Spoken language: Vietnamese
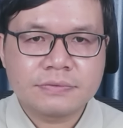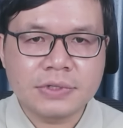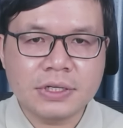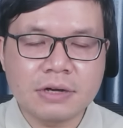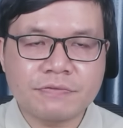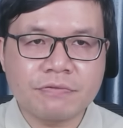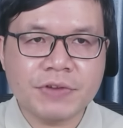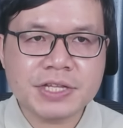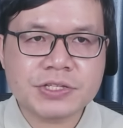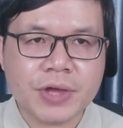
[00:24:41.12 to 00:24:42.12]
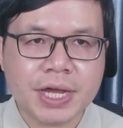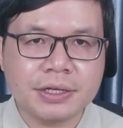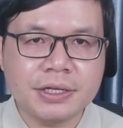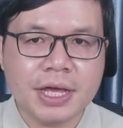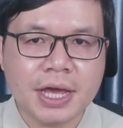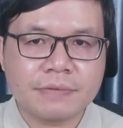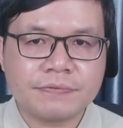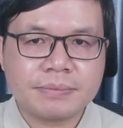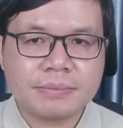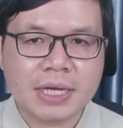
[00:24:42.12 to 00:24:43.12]
lực lượng phòng vệ Israel IDF
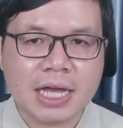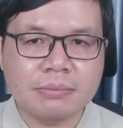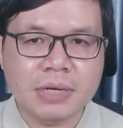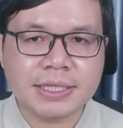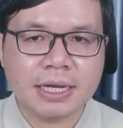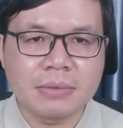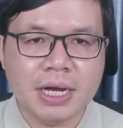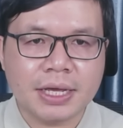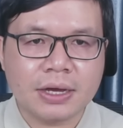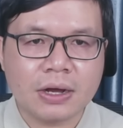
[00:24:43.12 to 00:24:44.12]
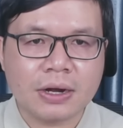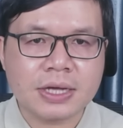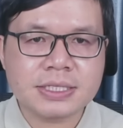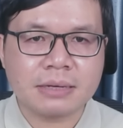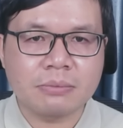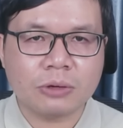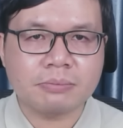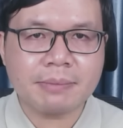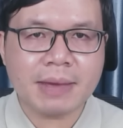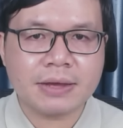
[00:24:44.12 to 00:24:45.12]
ngày 10 tháng 10 họ nói rằng một
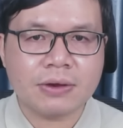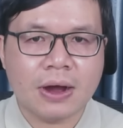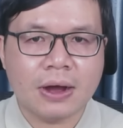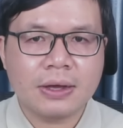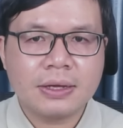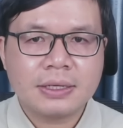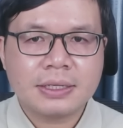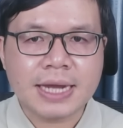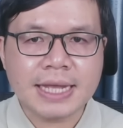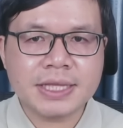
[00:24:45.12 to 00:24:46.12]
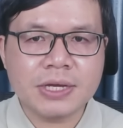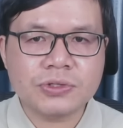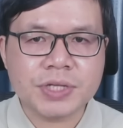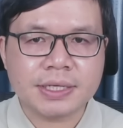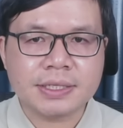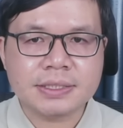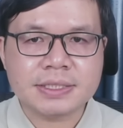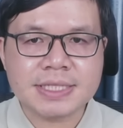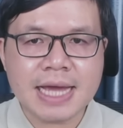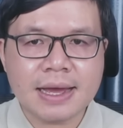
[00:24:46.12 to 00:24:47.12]
máy bay của họ đã tiêu diệt
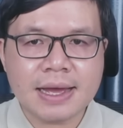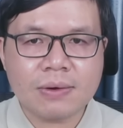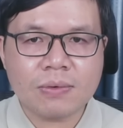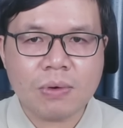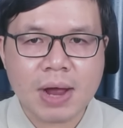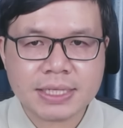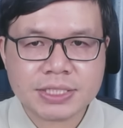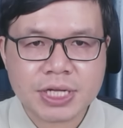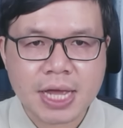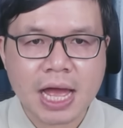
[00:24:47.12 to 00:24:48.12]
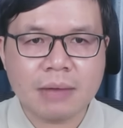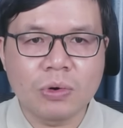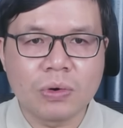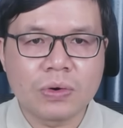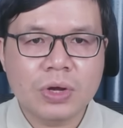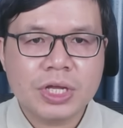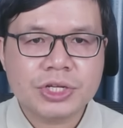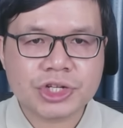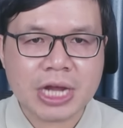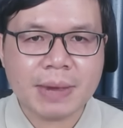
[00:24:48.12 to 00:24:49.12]
Jawad Abu
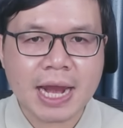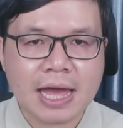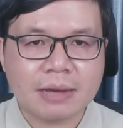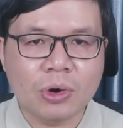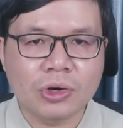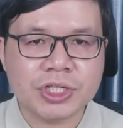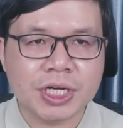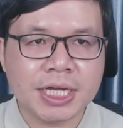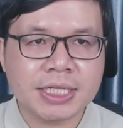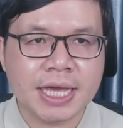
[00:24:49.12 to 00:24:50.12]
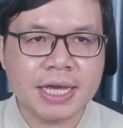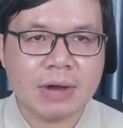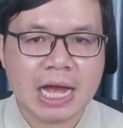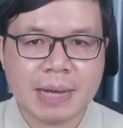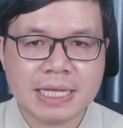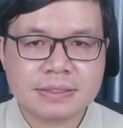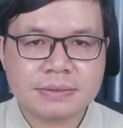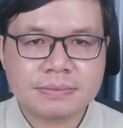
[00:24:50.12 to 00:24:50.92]
Shamala, Bộ trưởng Kinh tế của Hamas.